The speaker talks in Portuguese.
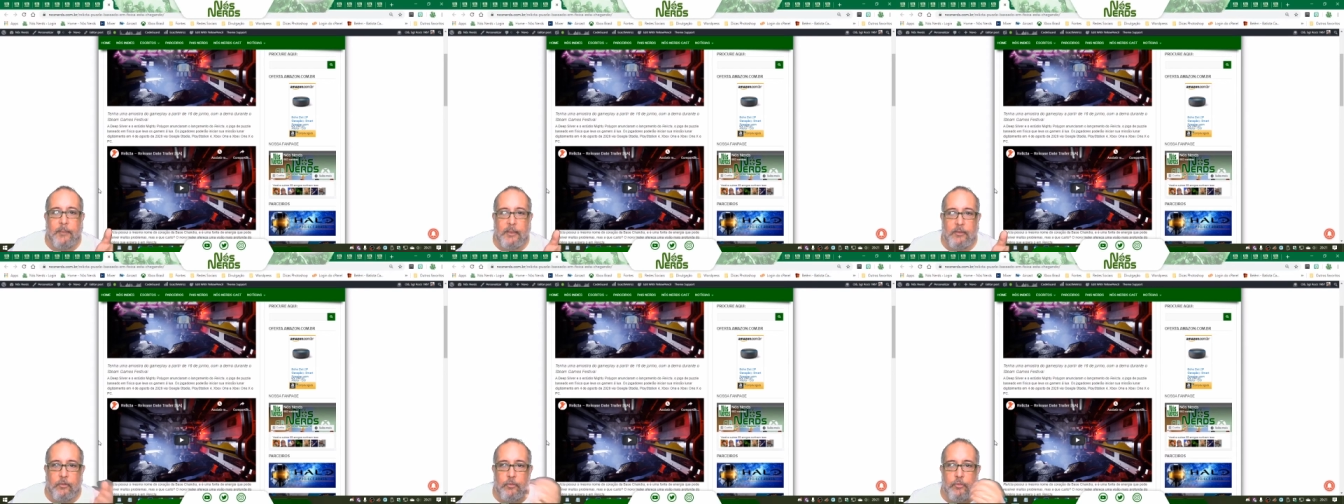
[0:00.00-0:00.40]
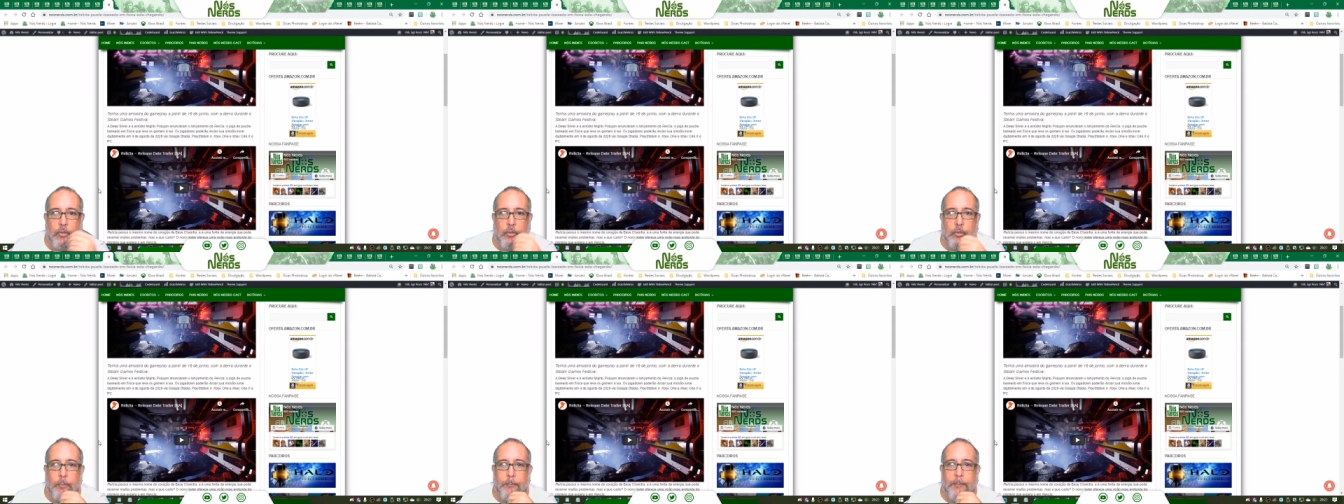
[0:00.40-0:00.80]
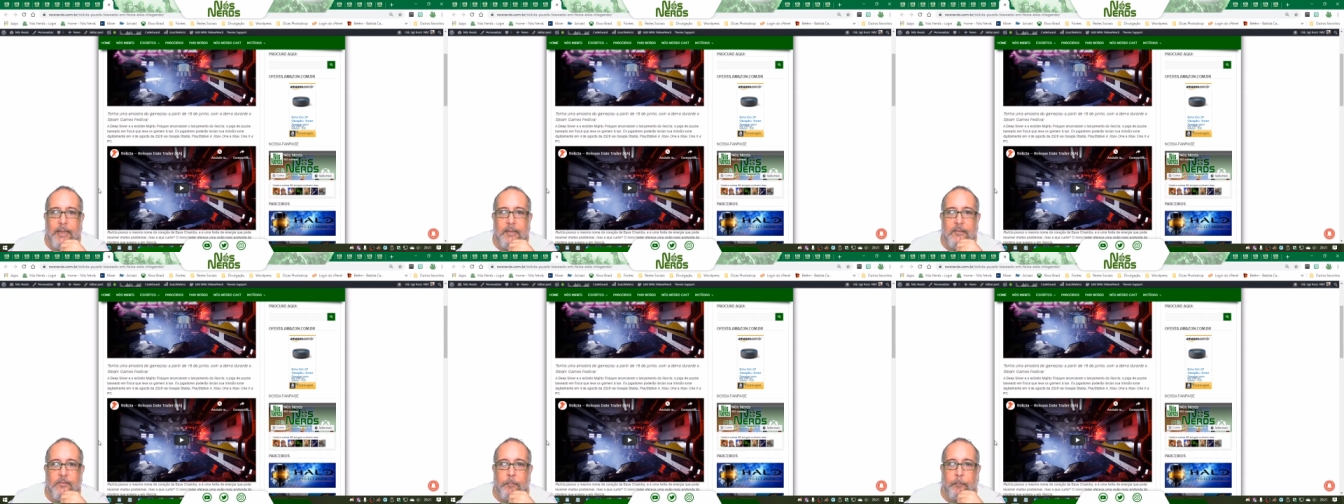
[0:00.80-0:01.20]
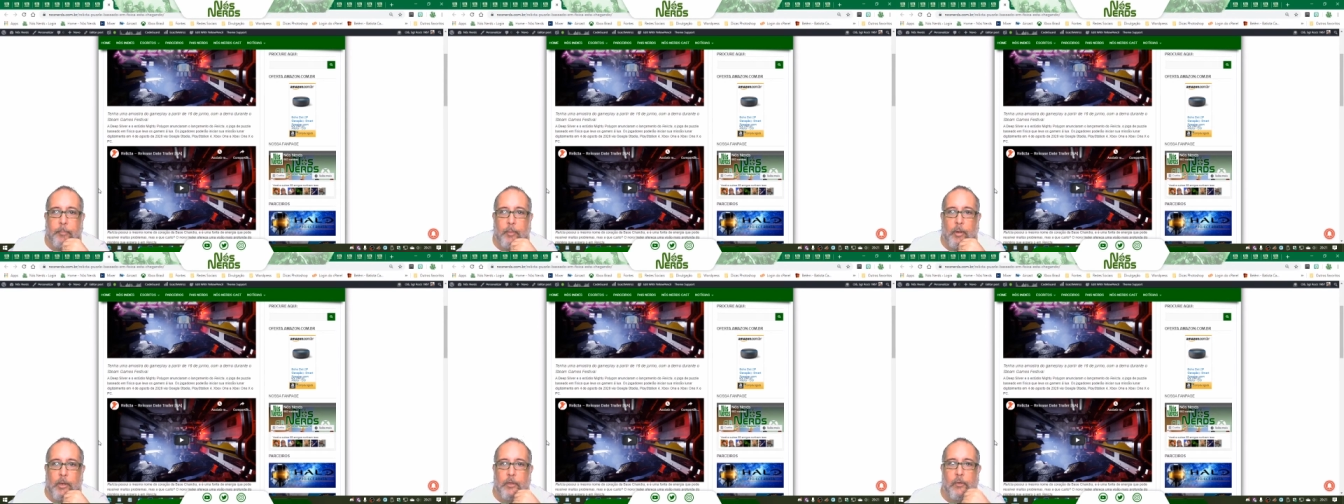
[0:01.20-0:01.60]
mas é um jogo do Mighty
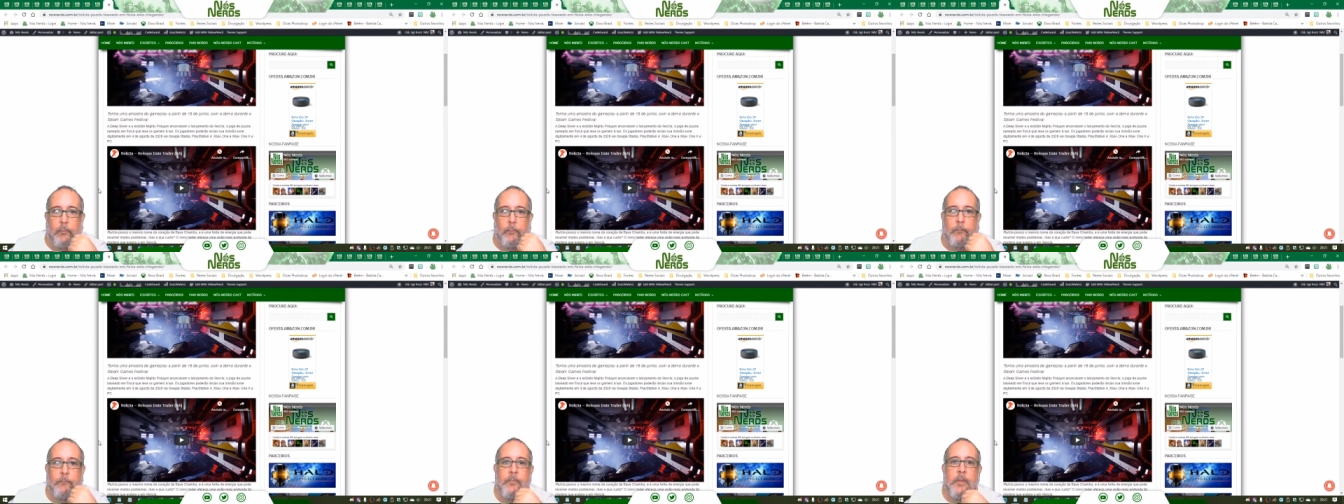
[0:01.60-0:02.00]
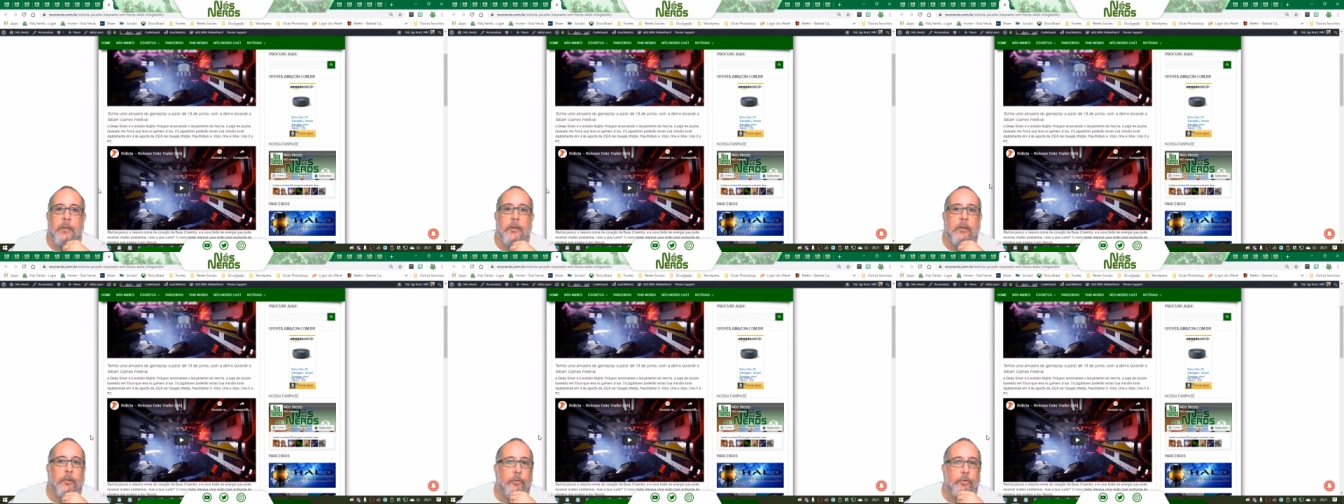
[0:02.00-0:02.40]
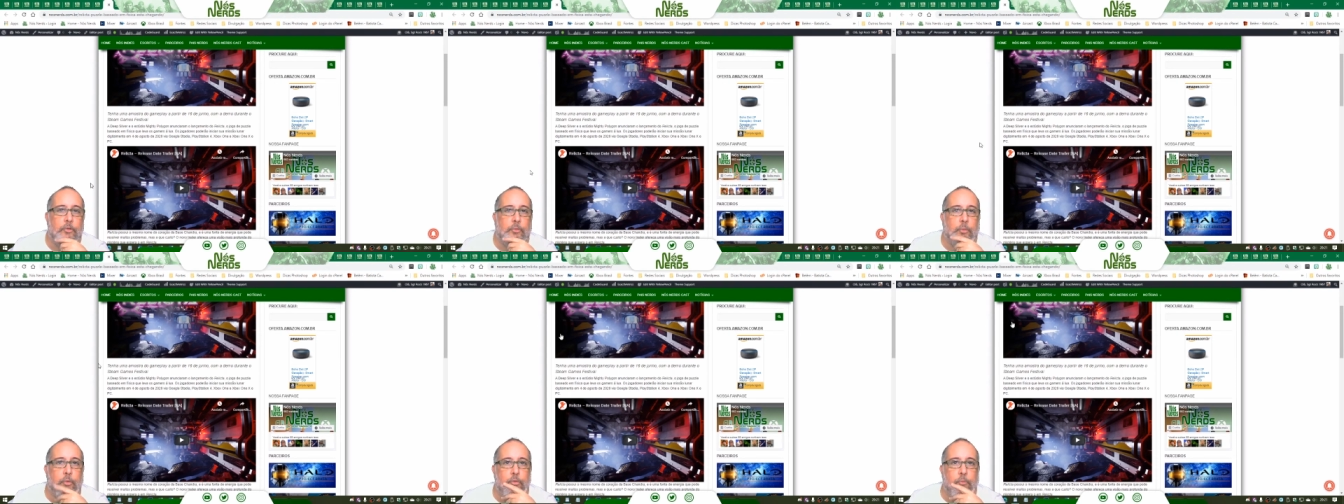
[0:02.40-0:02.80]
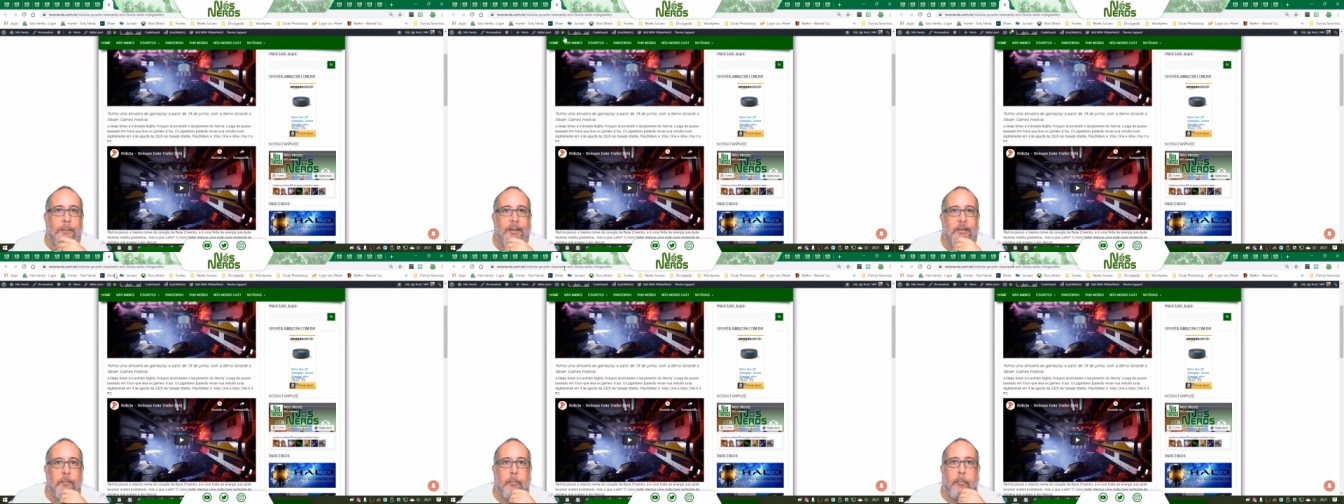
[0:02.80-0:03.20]
Polygon, do estúdio
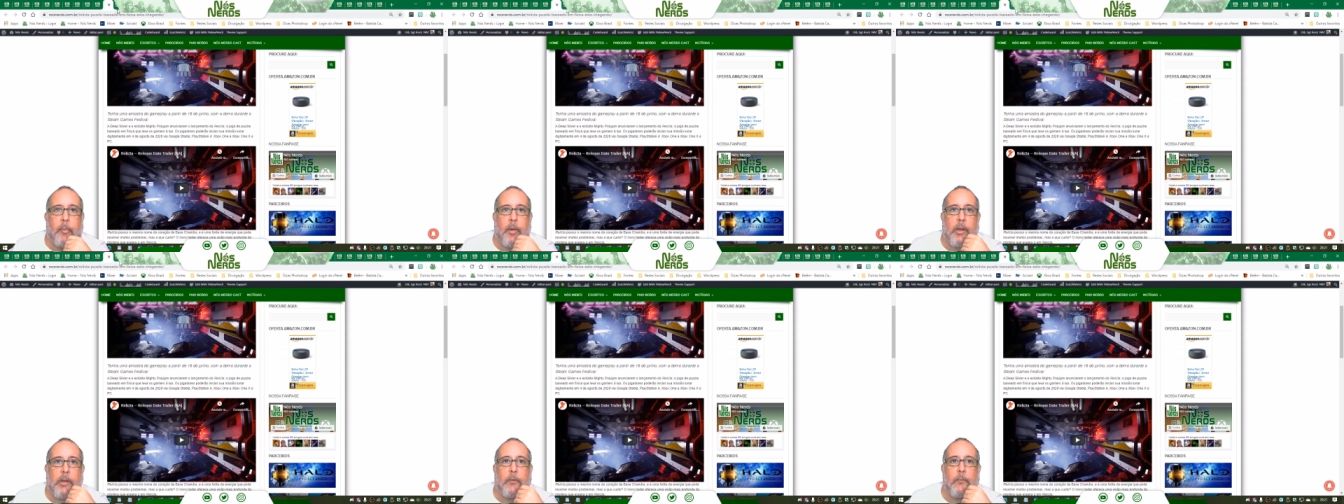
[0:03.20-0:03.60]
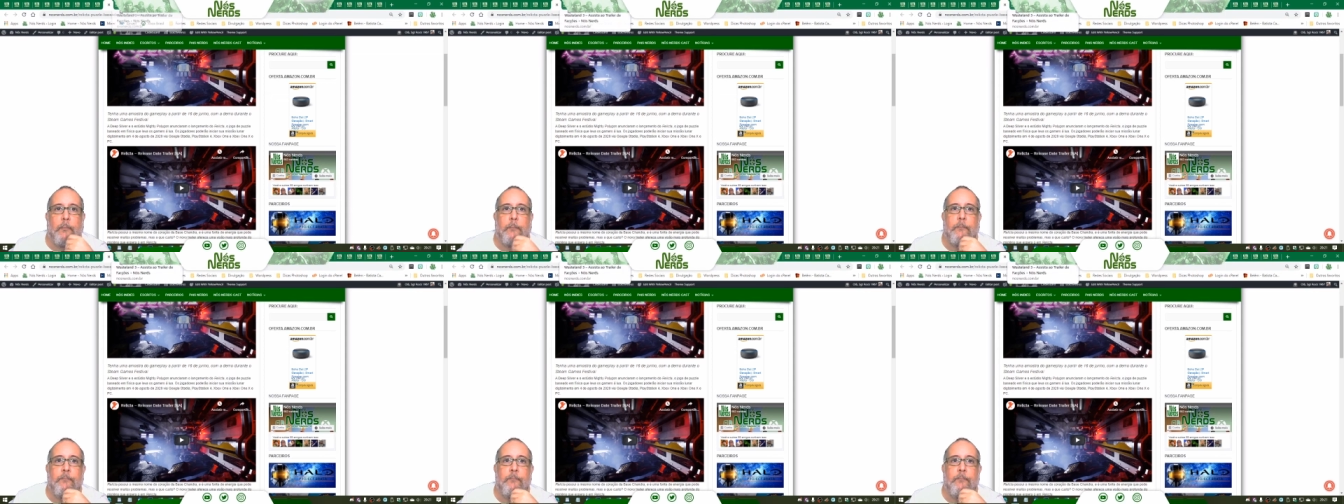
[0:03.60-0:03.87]
Mighty Polygon